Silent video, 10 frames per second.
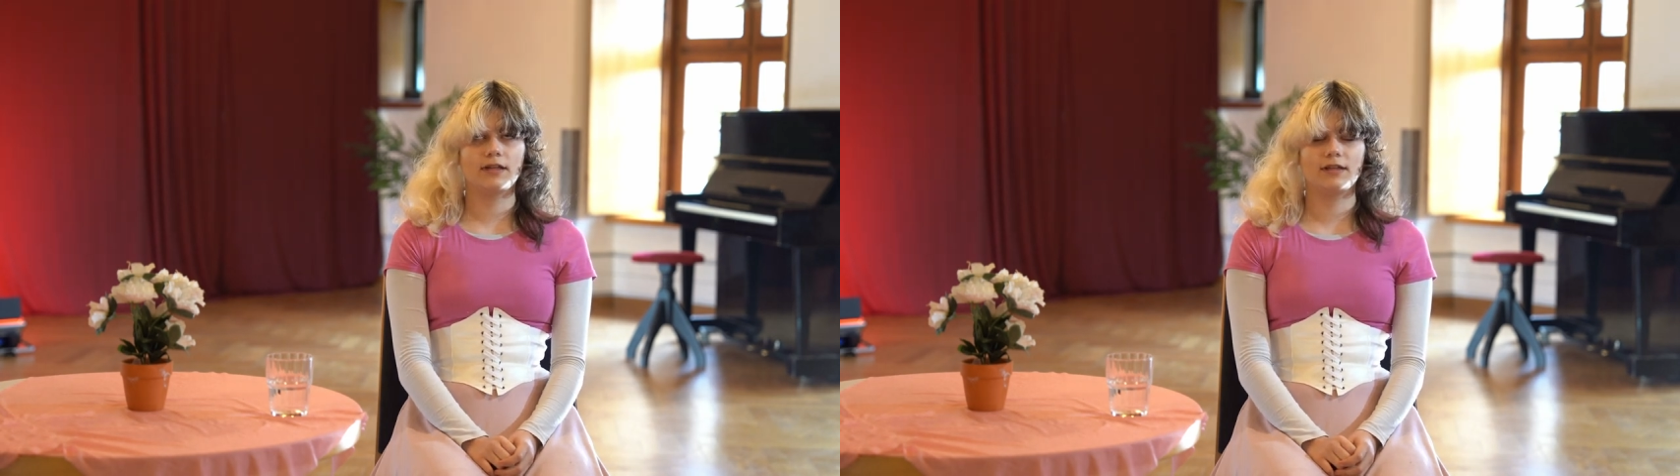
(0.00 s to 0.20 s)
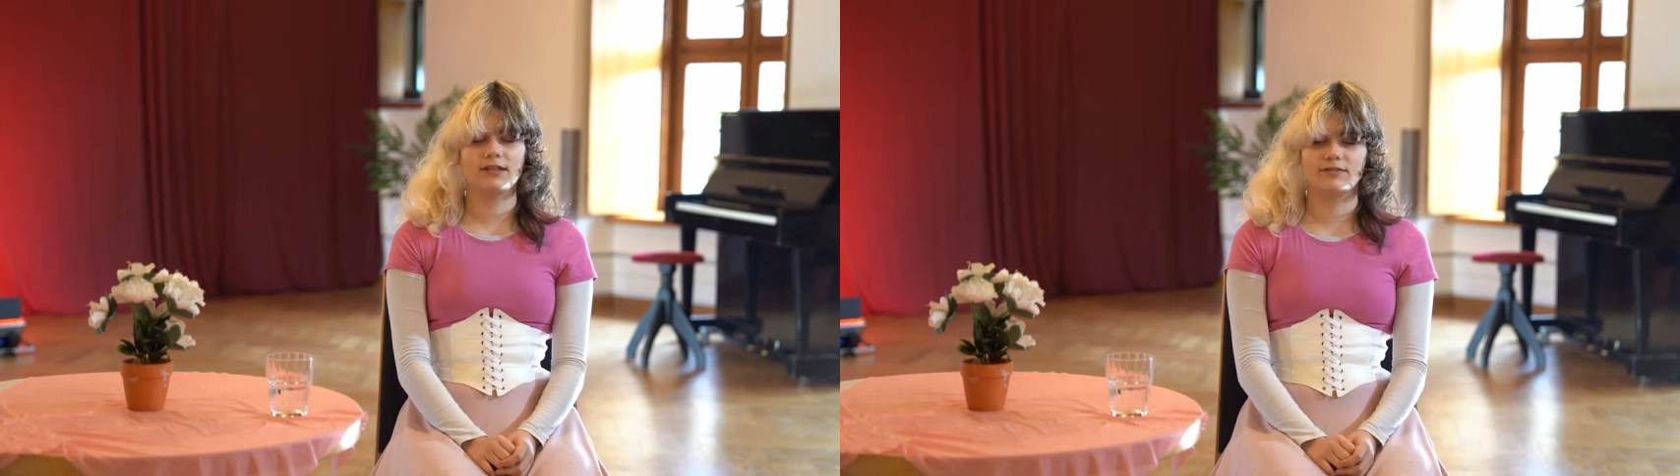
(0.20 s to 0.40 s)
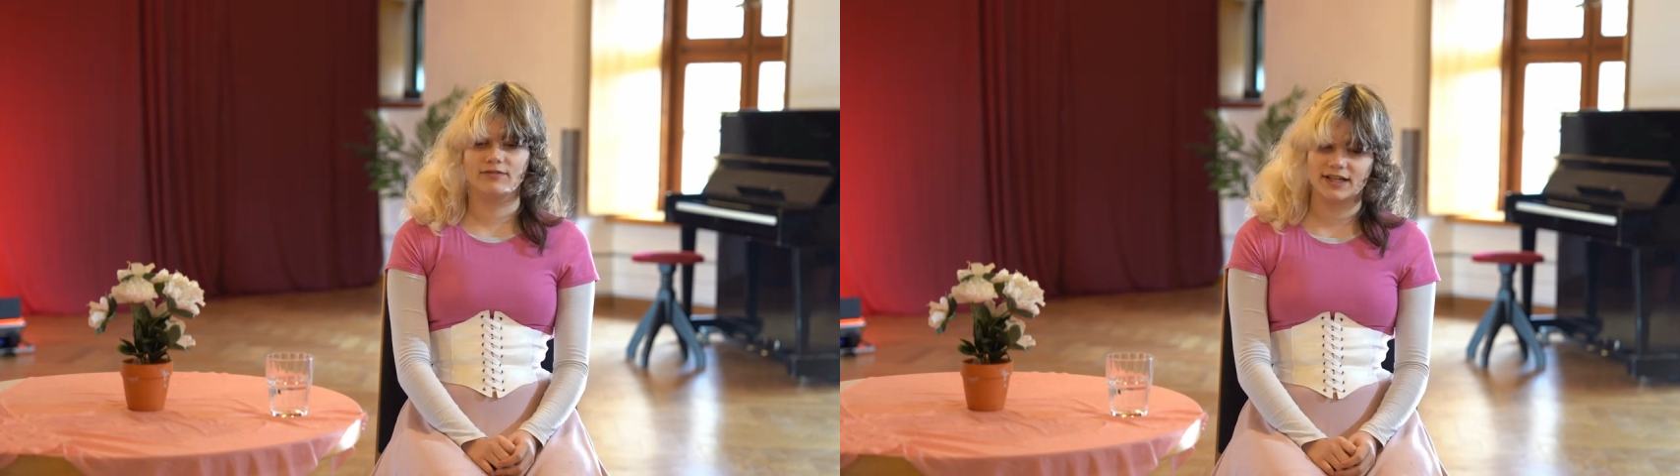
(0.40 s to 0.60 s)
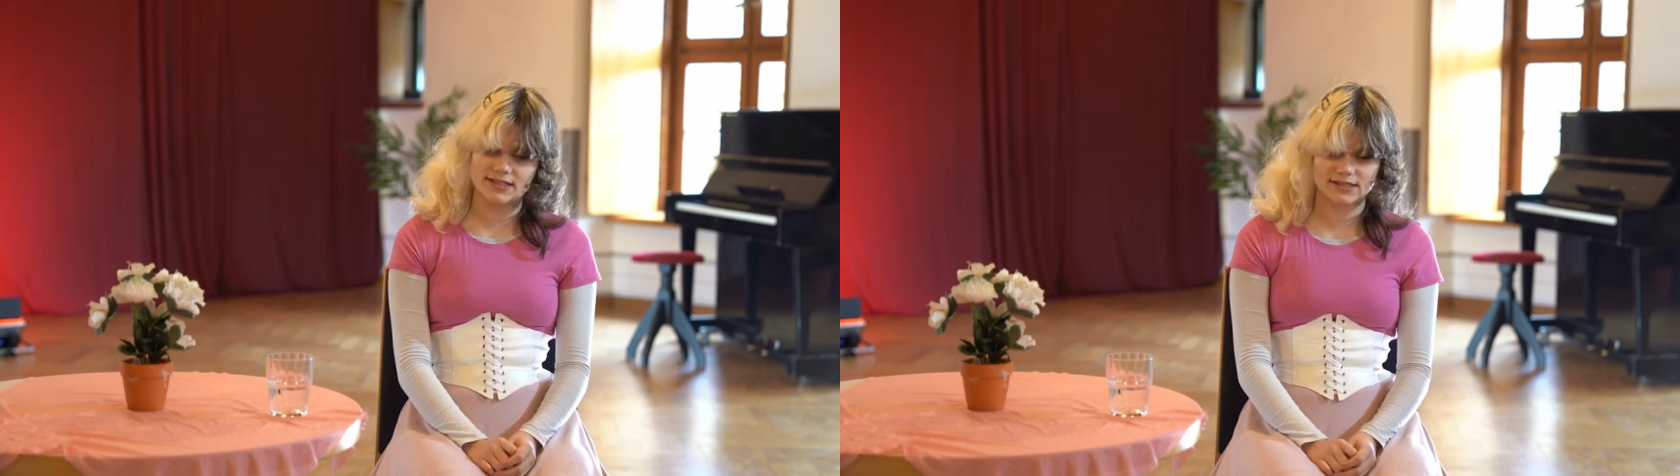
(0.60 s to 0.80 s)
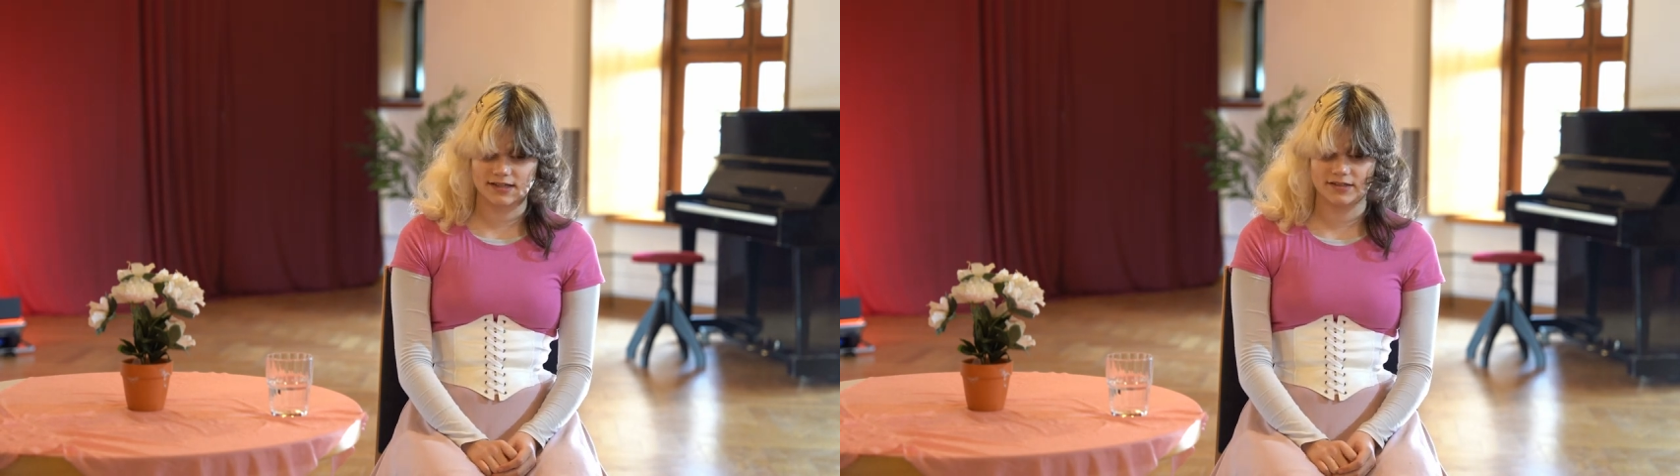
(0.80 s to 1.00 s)
ich
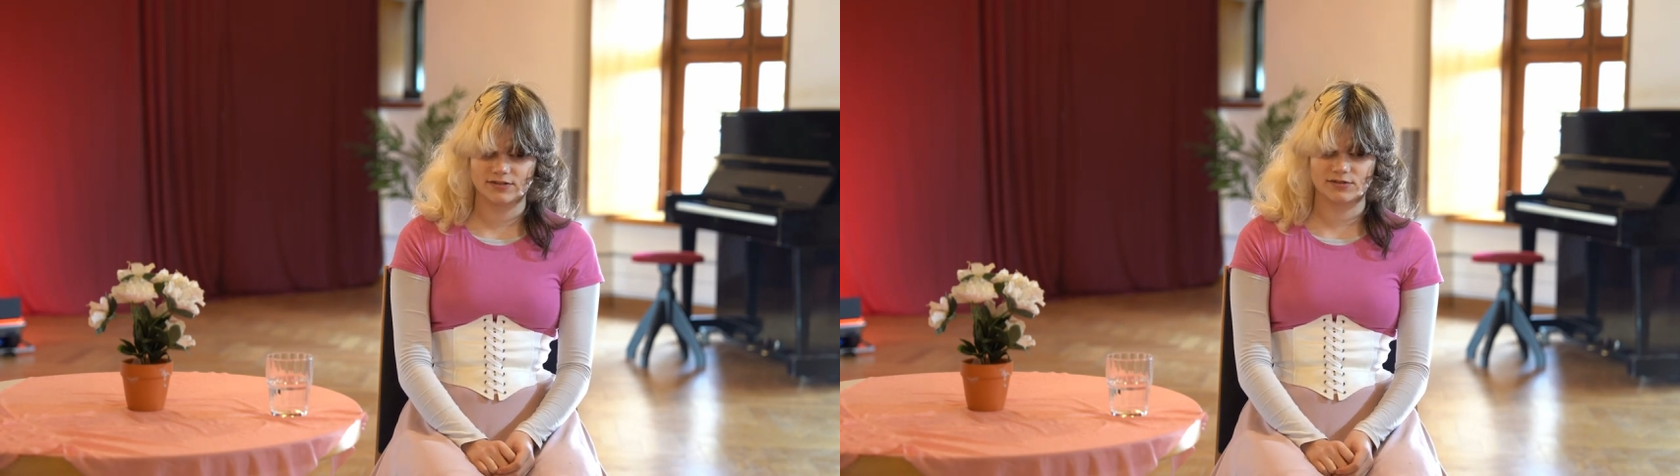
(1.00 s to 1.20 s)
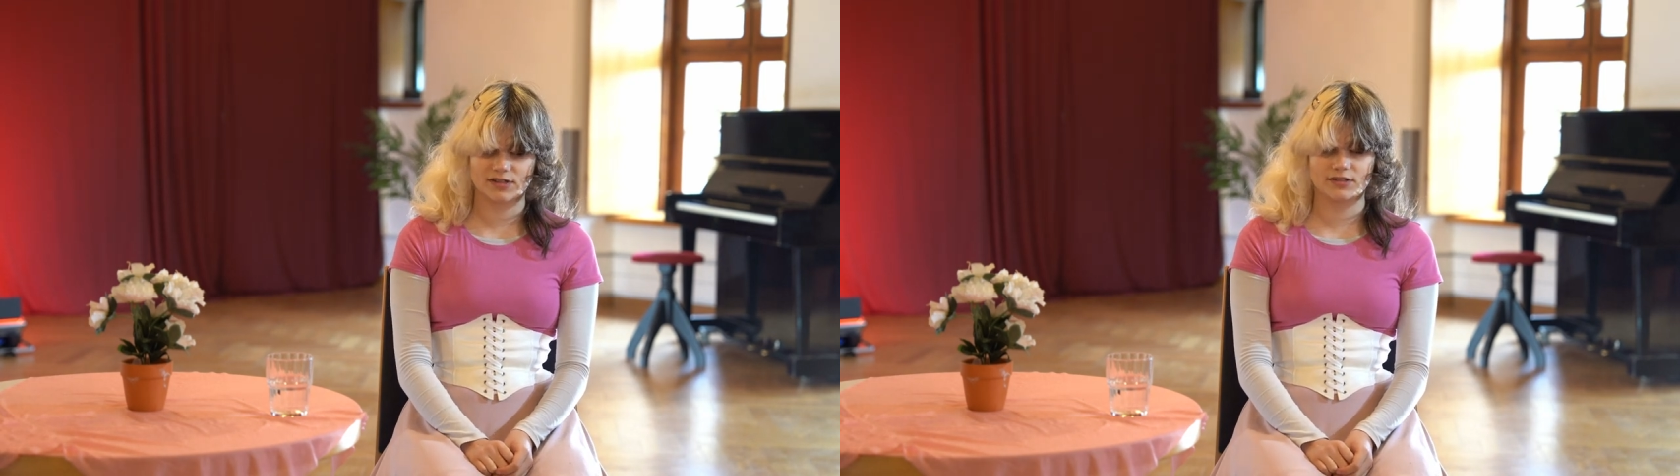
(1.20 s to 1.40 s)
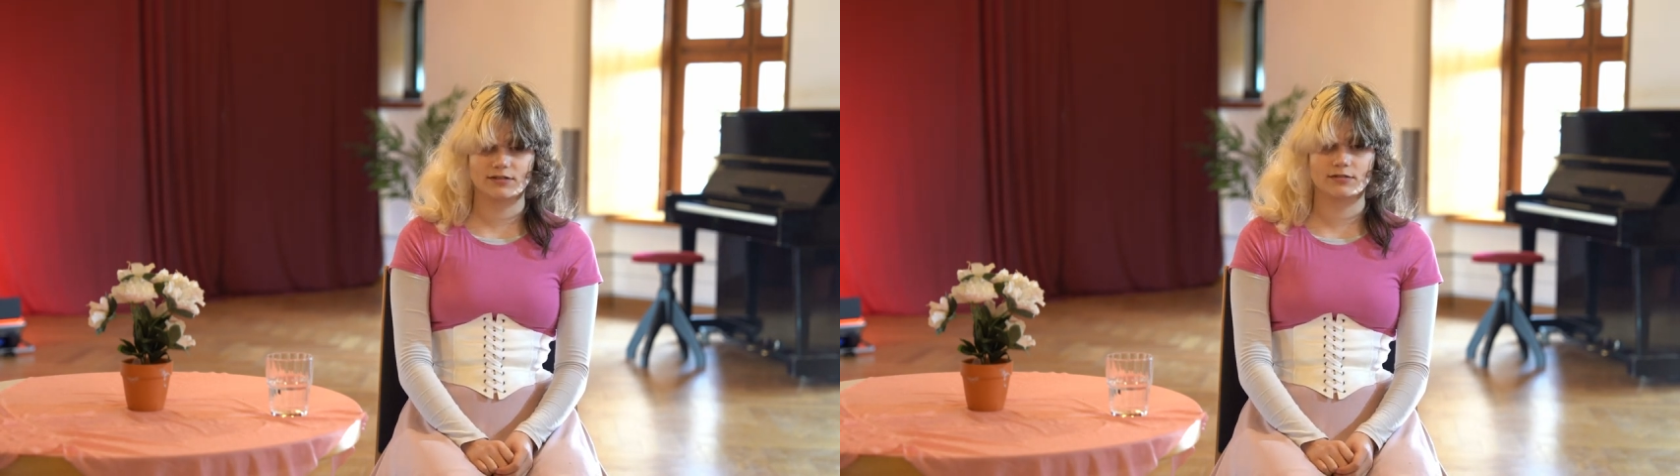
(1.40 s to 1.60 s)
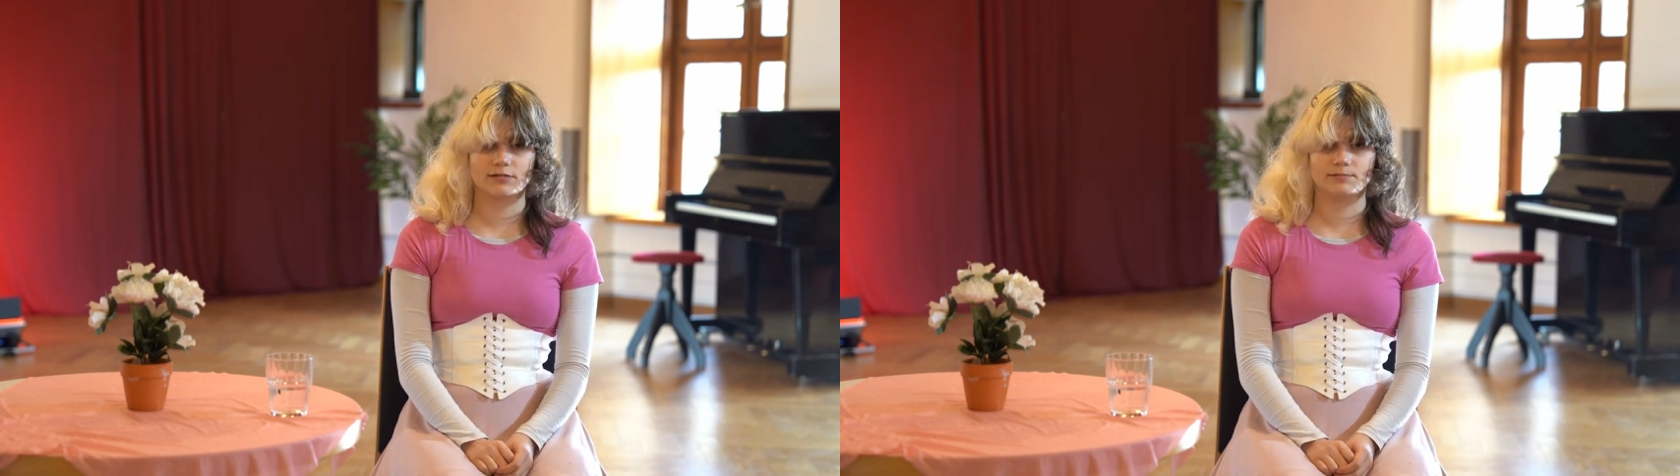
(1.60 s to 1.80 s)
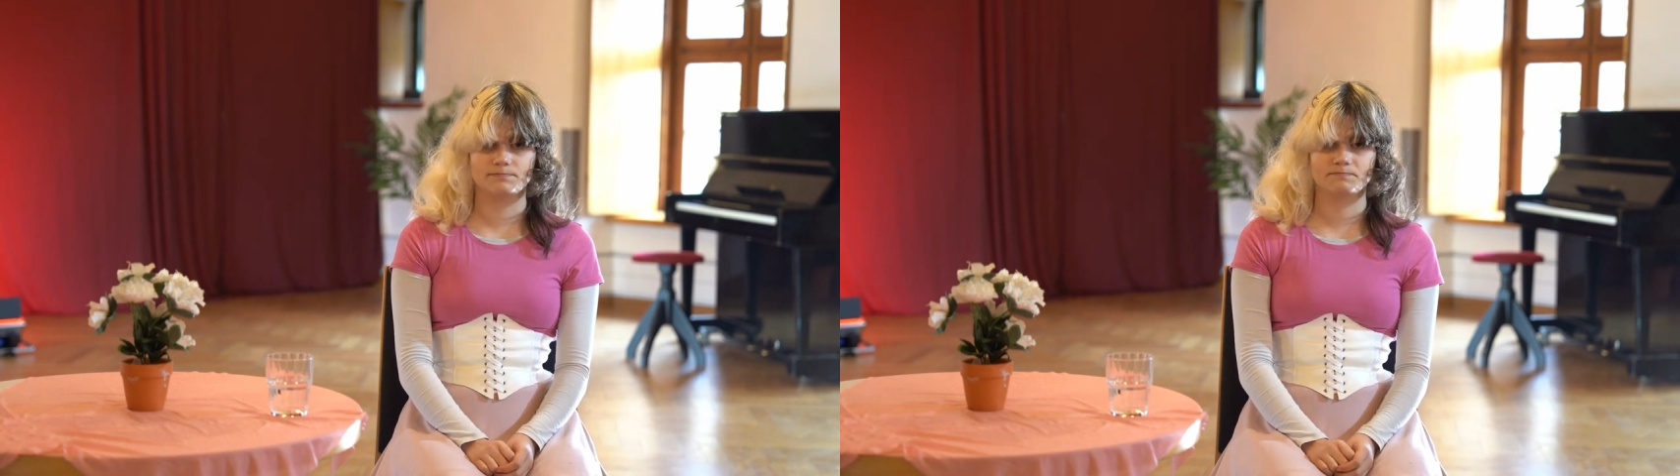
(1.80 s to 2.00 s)
weiß gar nicht so recht.
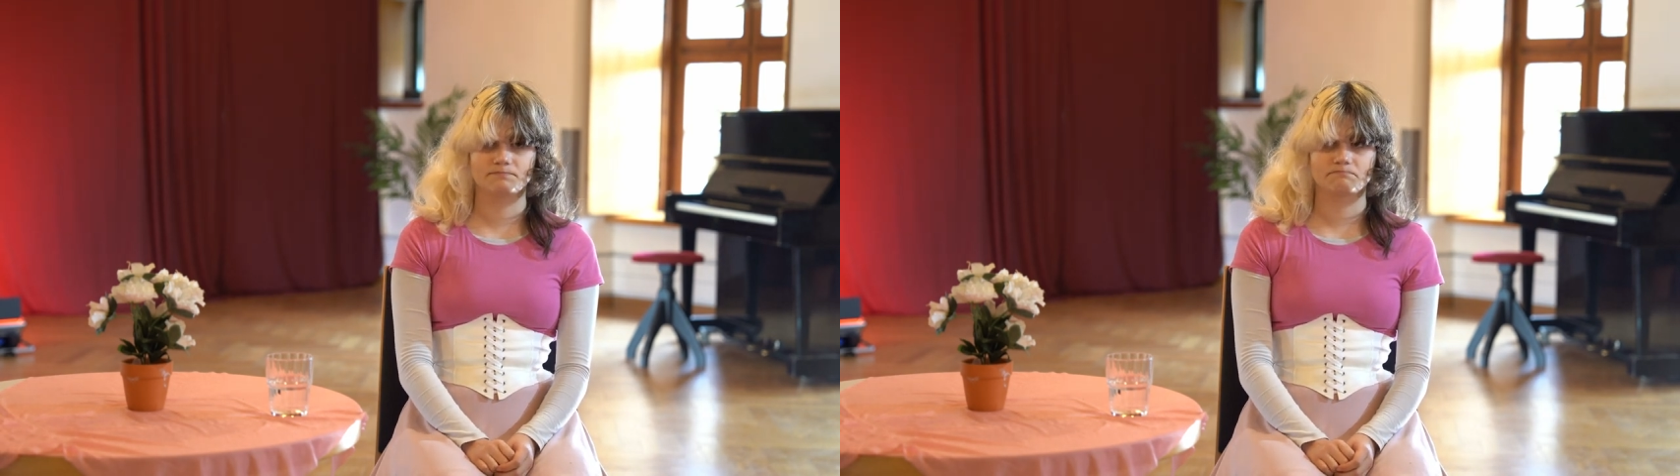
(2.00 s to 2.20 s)
Ähm,